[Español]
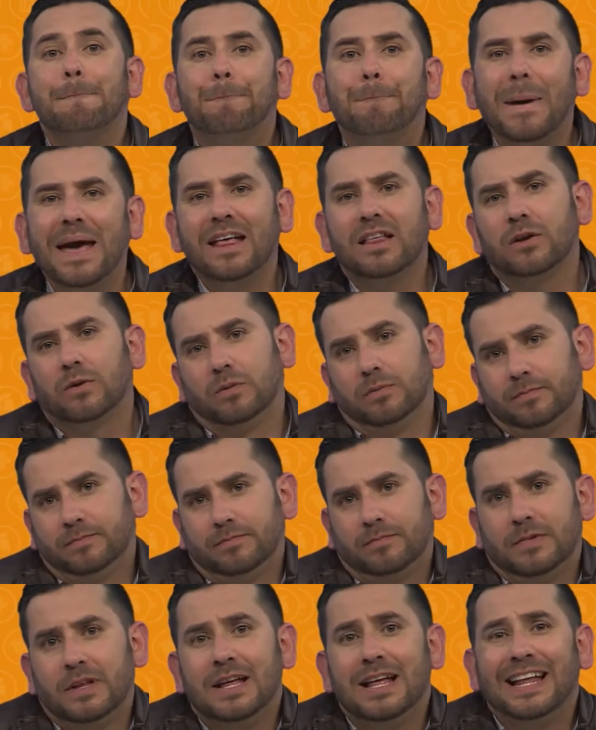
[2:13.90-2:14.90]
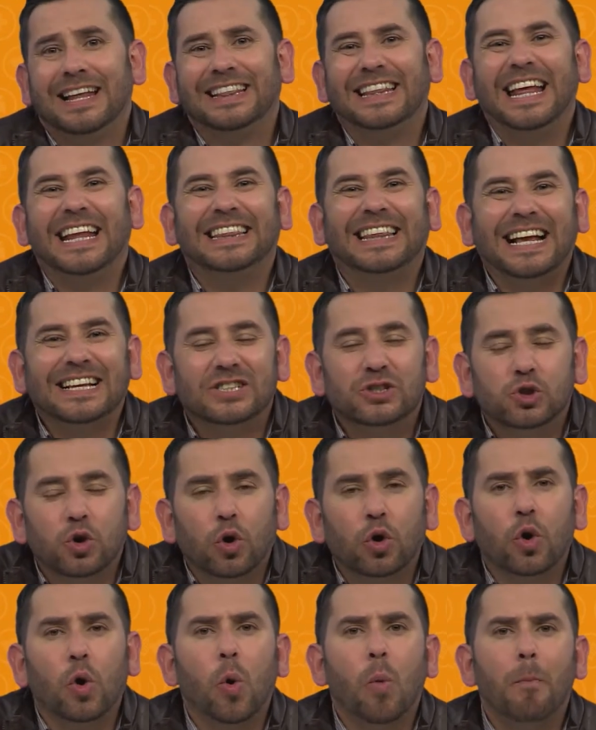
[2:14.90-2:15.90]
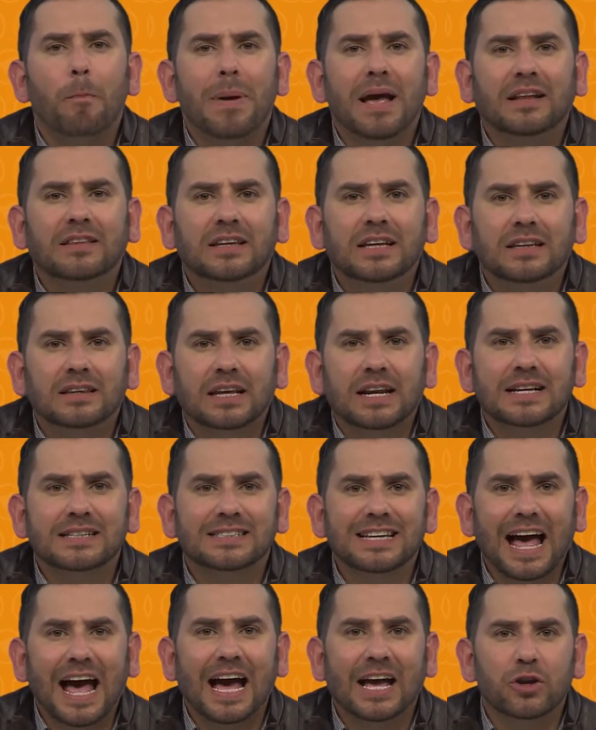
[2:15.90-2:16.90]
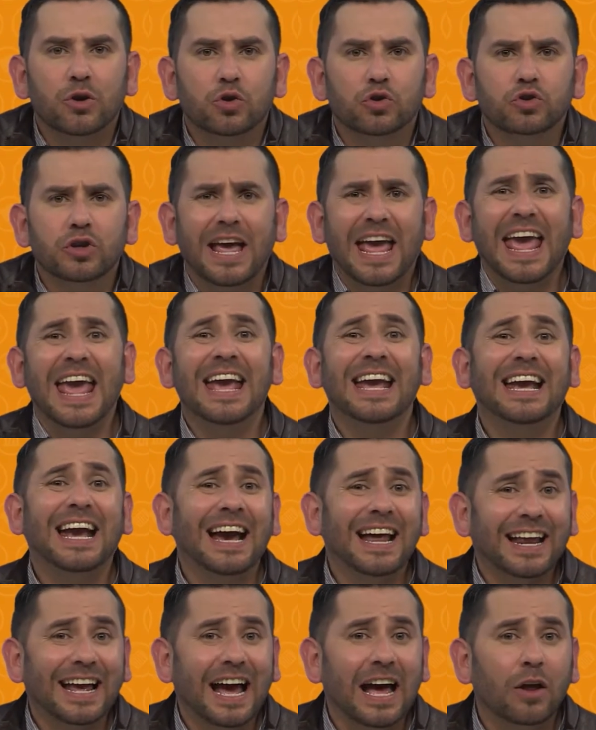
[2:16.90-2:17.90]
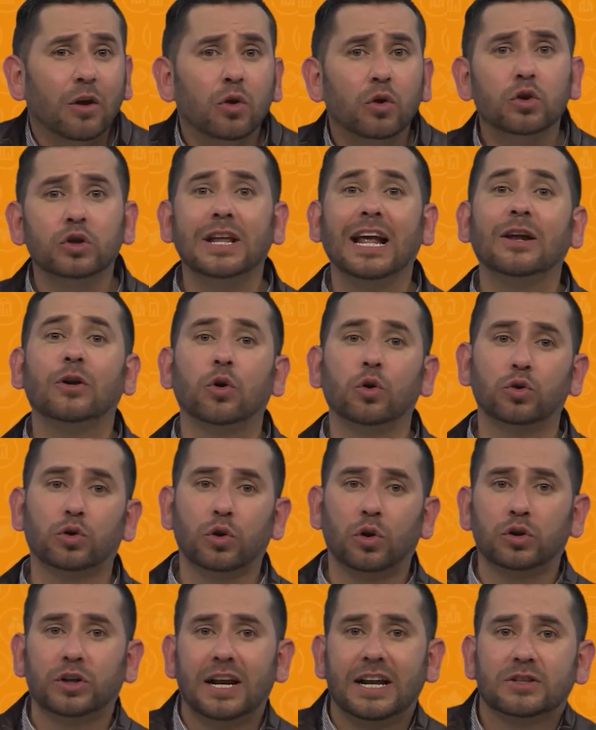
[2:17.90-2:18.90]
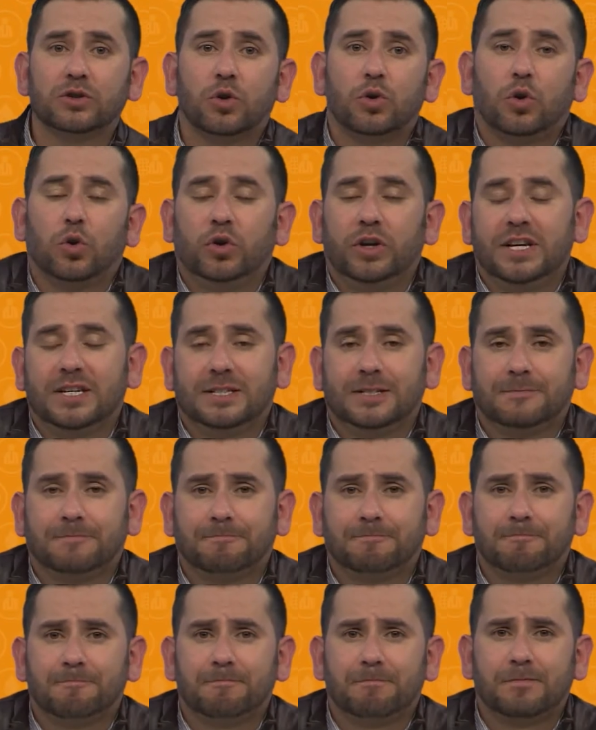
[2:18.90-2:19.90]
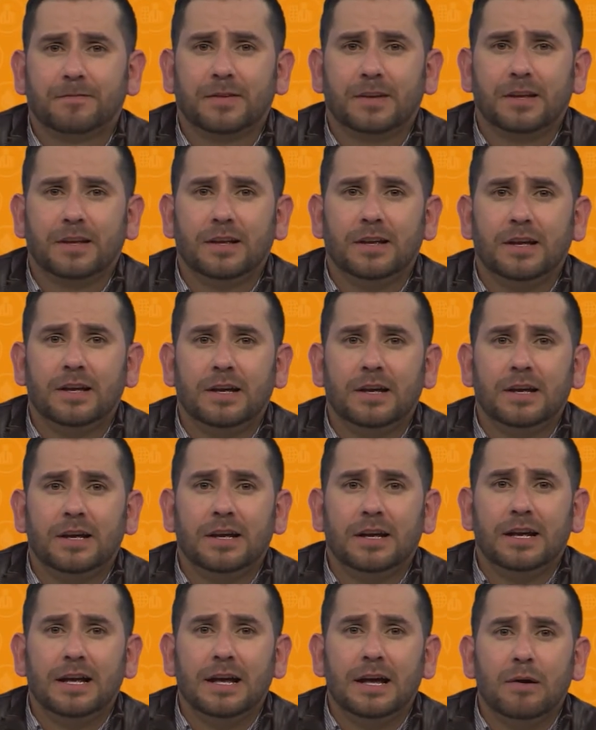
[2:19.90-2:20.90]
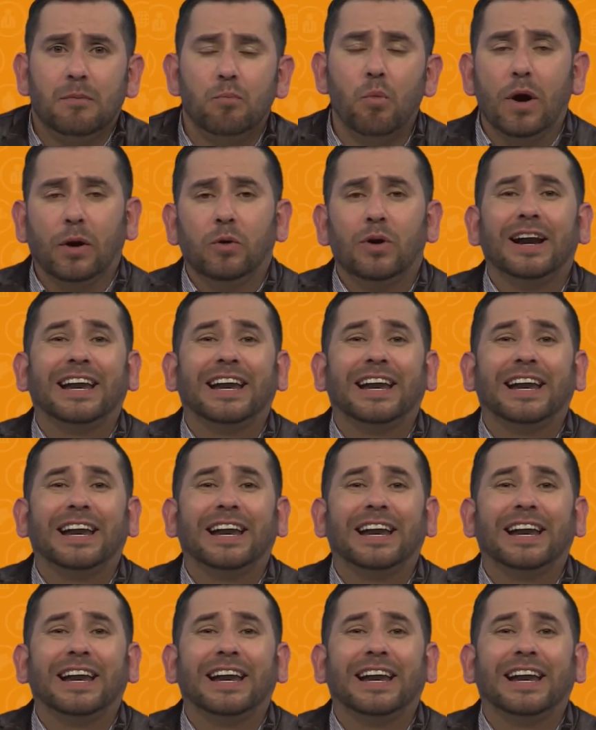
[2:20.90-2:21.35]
Pedro, de tan solo 23 años, encargado del control de las colonias. Bueno,